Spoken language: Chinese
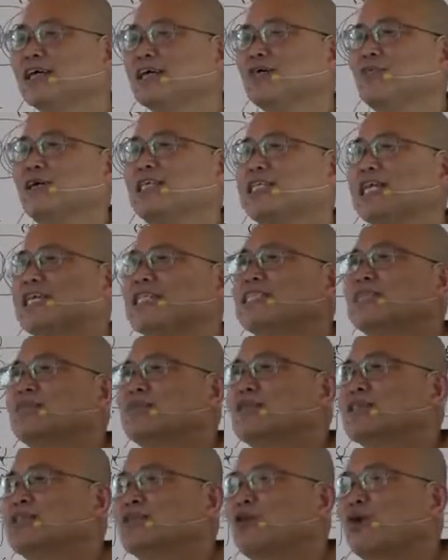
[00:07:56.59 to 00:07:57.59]
管它什
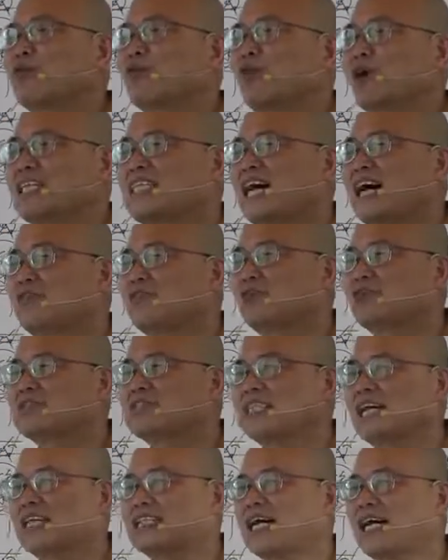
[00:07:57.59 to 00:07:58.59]
么时候刮大风
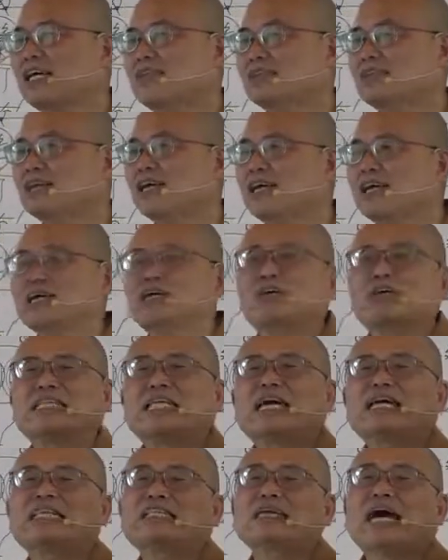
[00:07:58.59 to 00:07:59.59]
下大雨，管
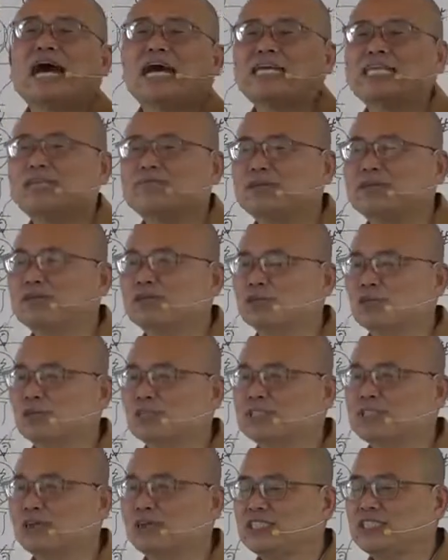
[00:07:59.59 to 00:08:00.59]
它海里面有
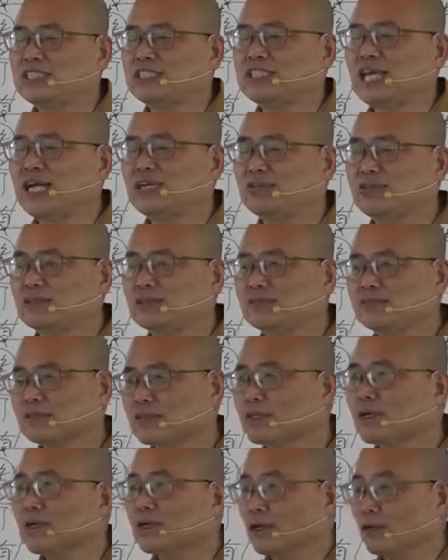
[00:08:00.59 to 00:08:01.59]
多鲨鱼，
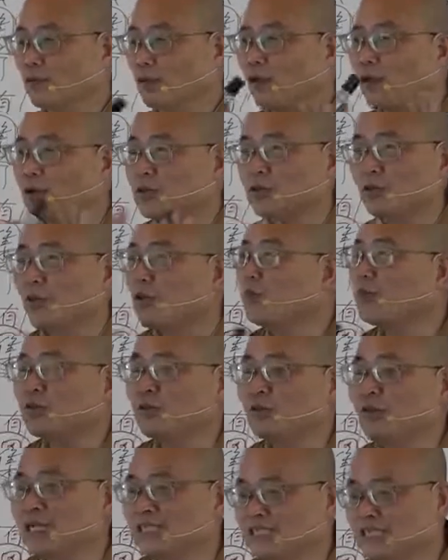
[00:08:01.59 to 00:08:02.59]
我都
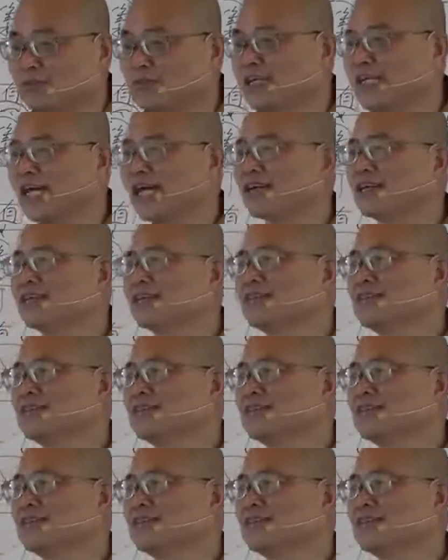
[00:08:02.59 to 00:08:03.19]
不会怎么样。